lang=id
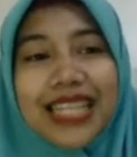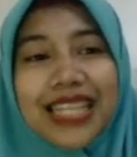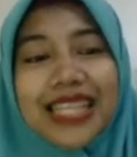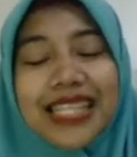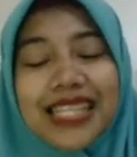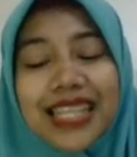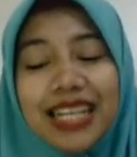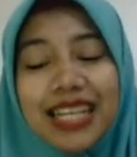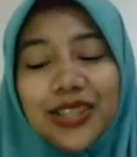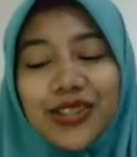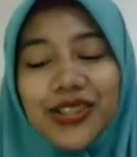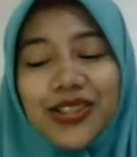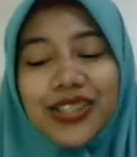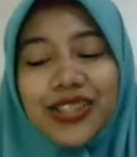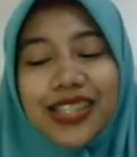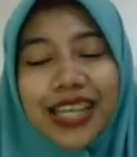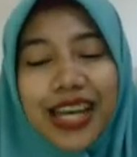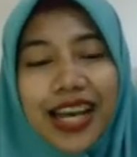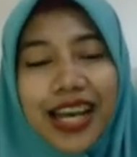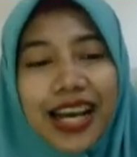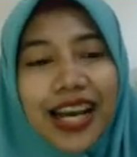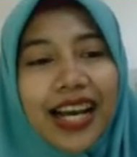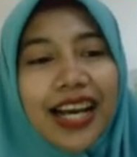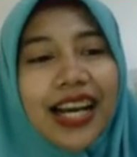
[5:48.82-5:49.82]

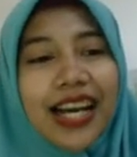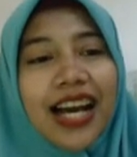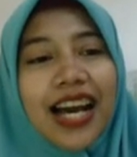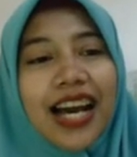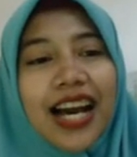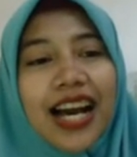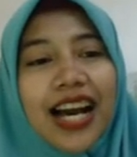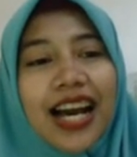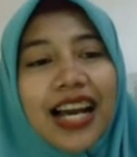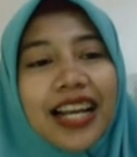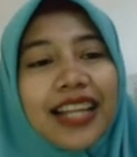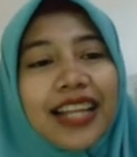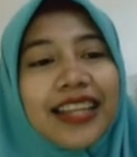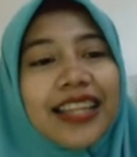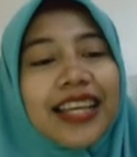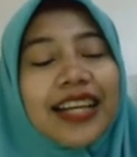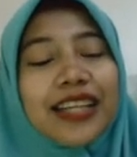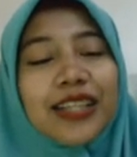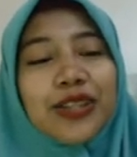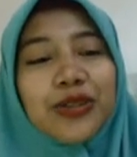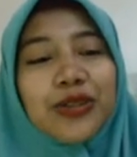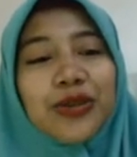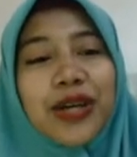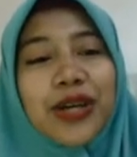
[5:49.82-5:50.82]
Selanjutnya, alat yang
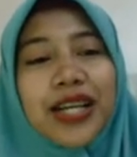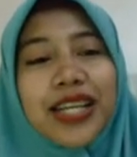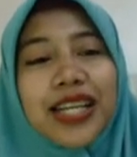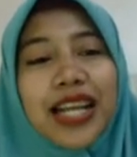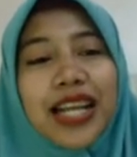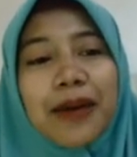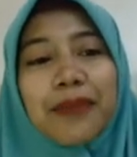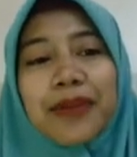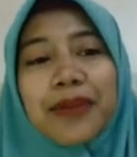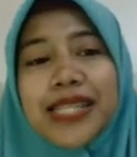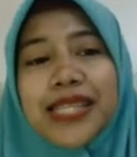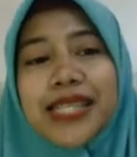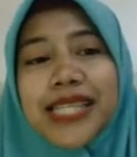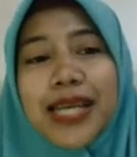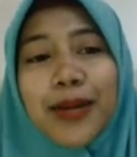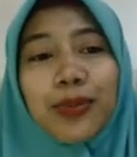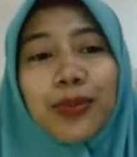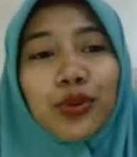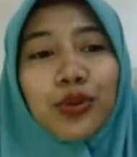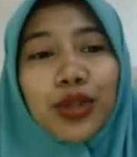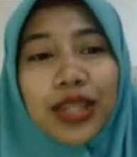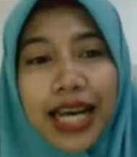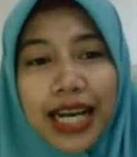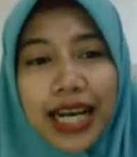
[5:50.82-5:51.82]
kedua adalah meja
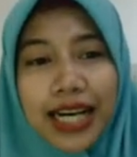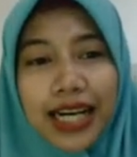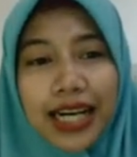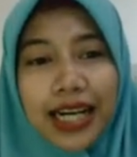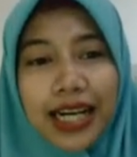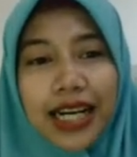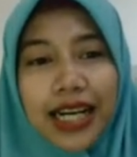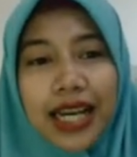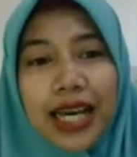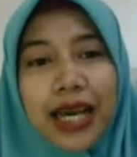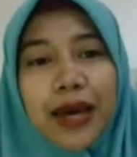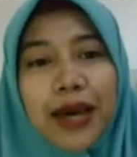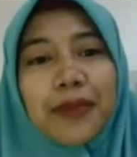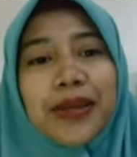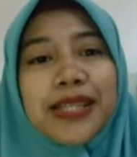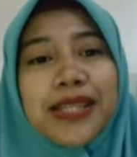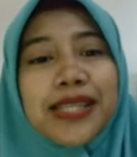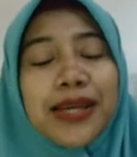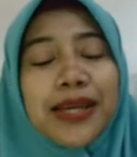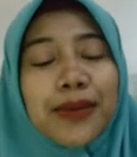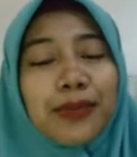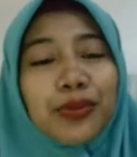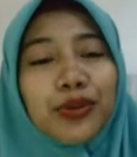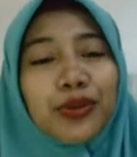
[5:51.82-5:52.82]
putar.
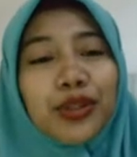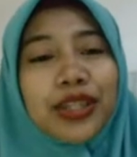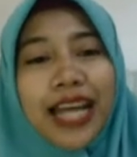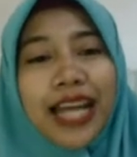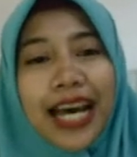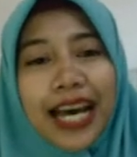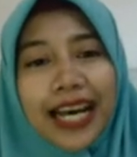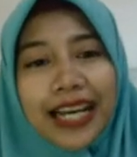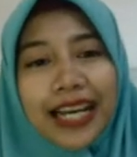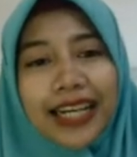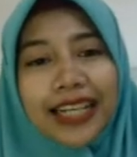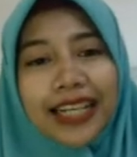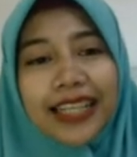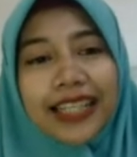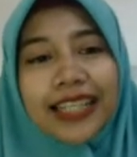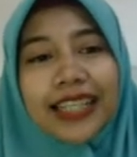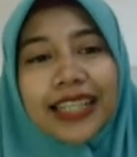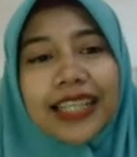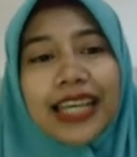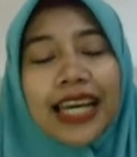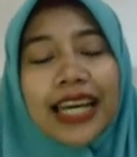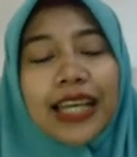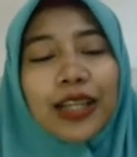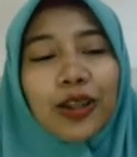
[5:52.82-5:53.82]
Meja putar
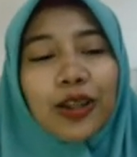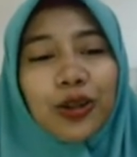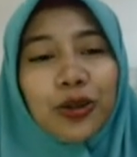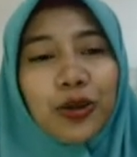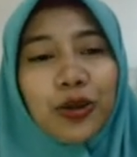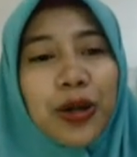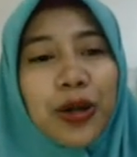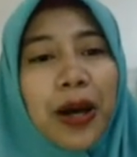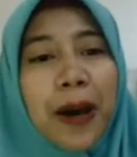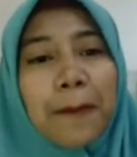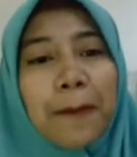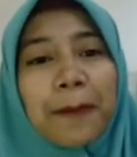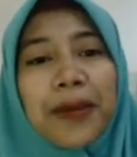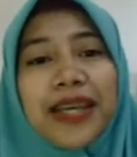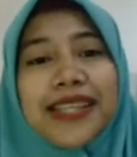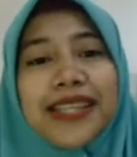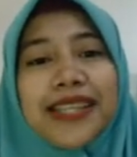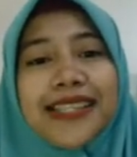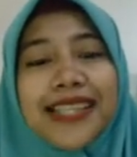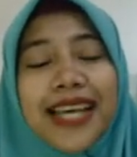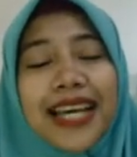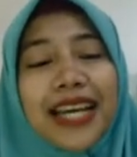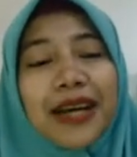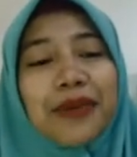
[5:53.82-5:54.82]
yaitu
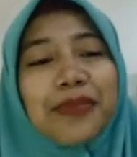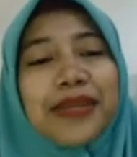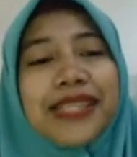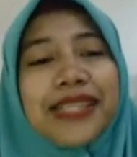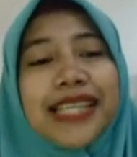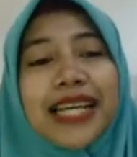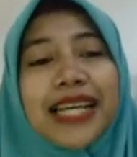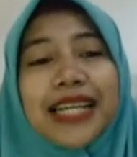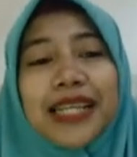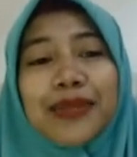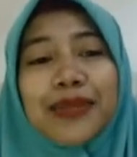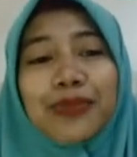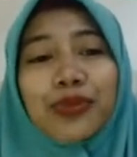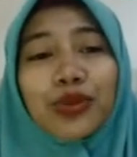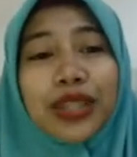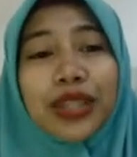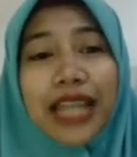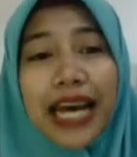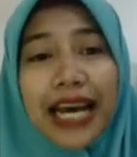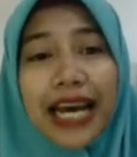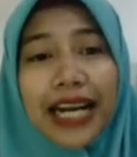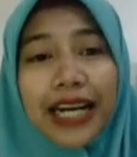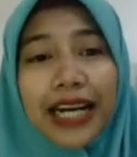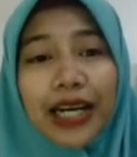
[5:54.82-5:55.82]
meja yang bisa
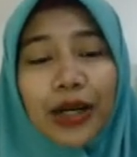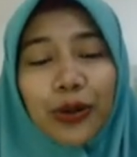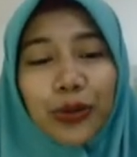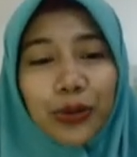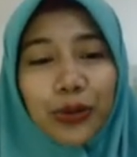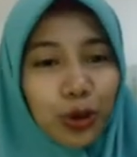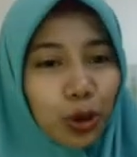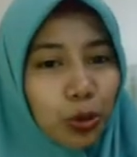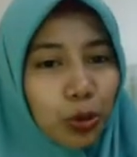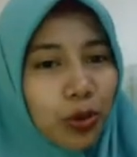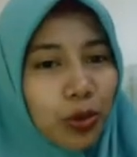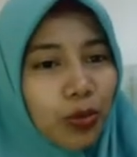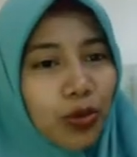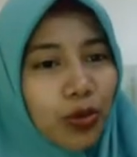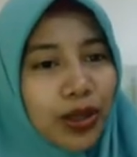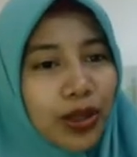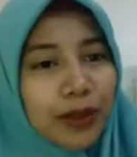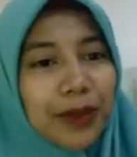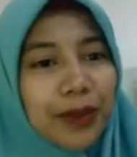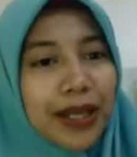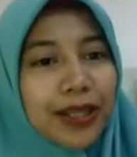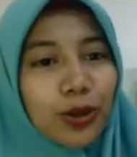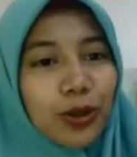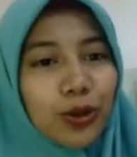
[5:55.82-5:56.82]
diputar untuk membuat
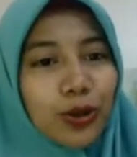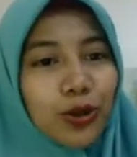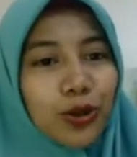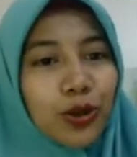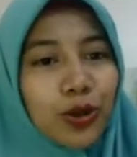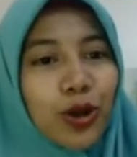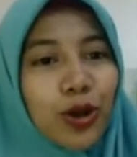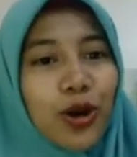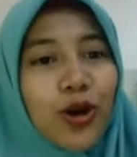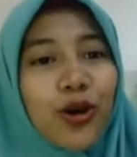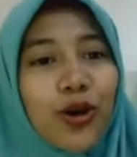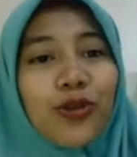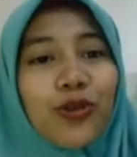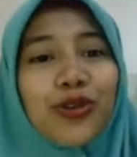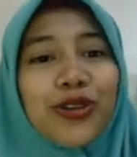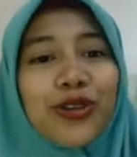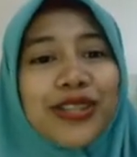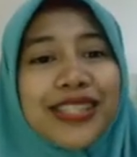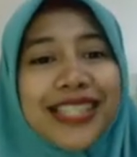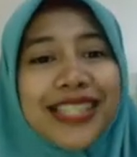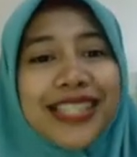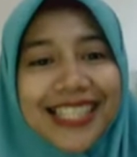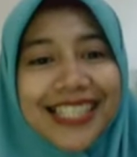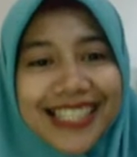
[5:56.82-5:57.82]
patung.
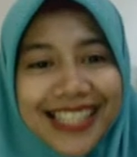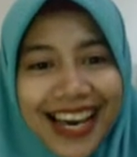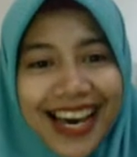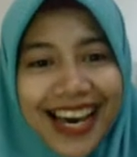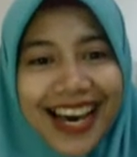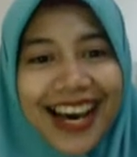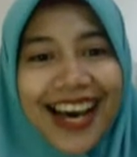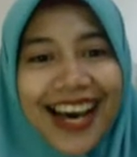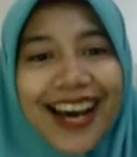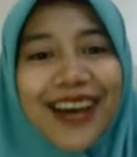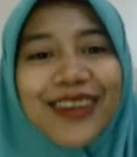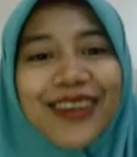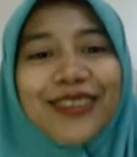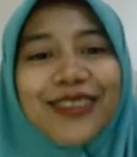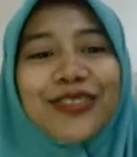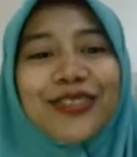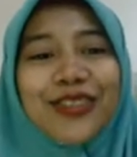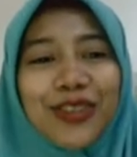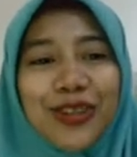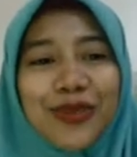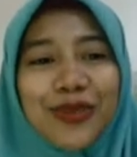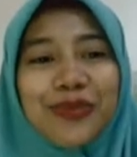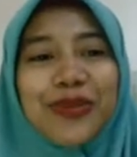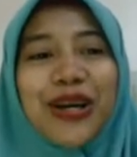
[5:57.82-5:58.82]
Fungsinya
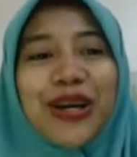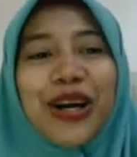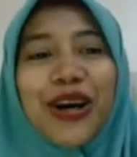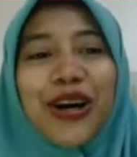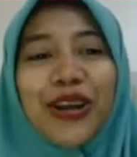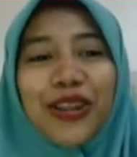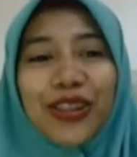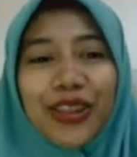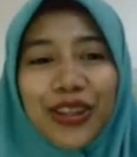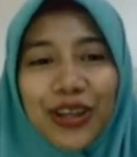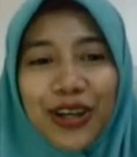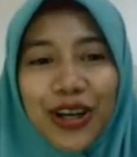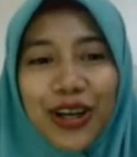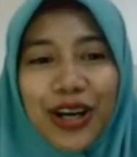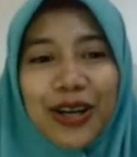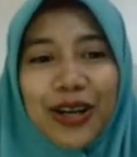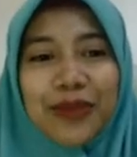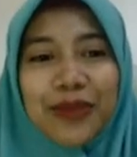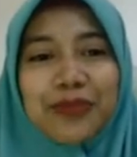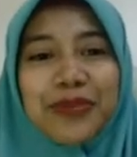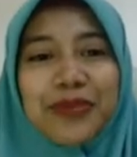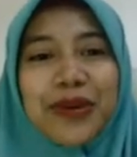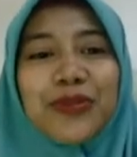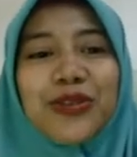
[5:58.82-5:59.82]
untuk mengontrol,
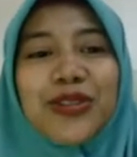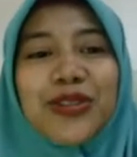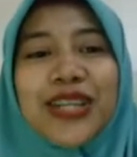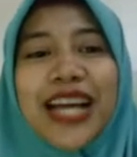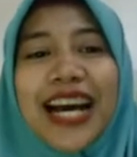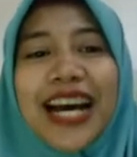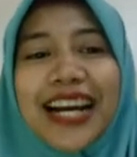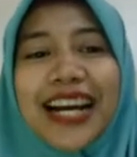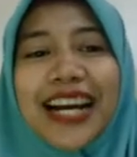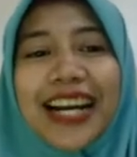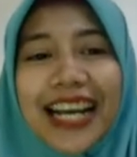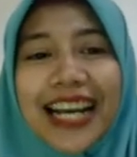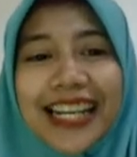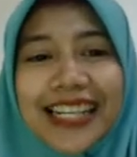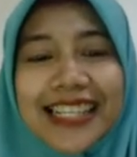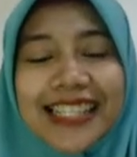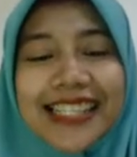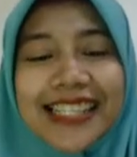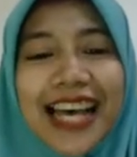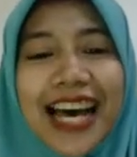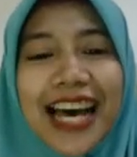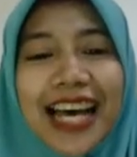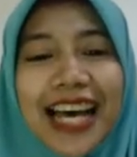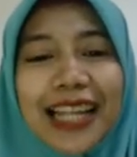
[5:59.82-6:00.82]
memudahkan
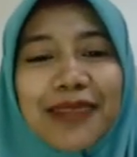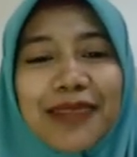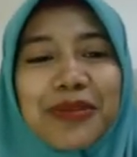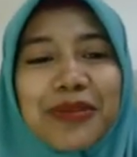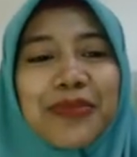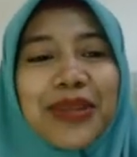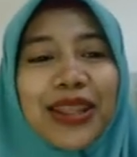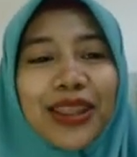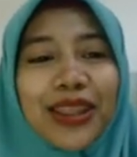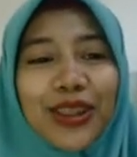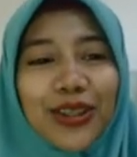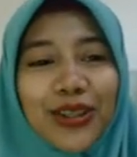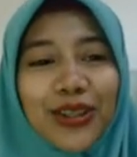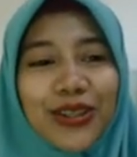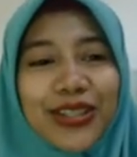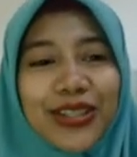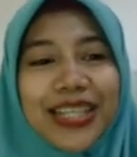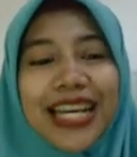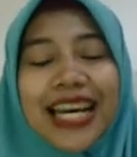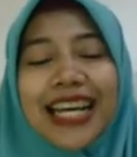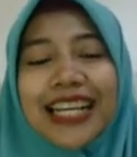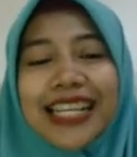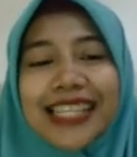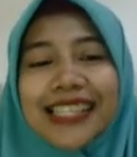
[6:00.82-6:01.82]
saat membentuk
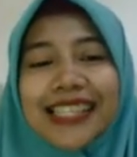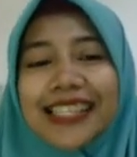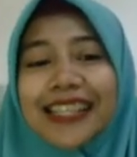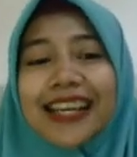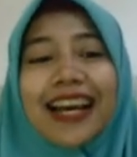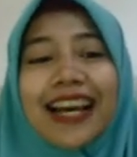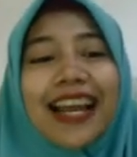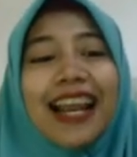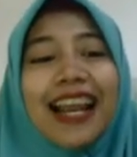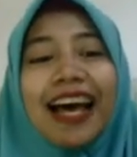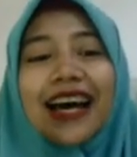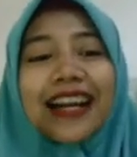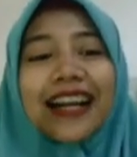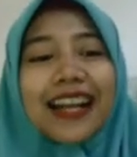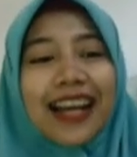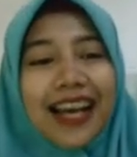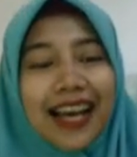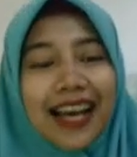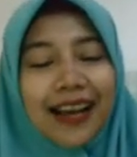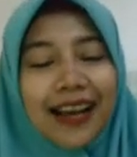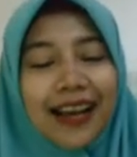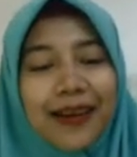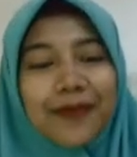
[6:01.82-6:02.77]
dari segala arah.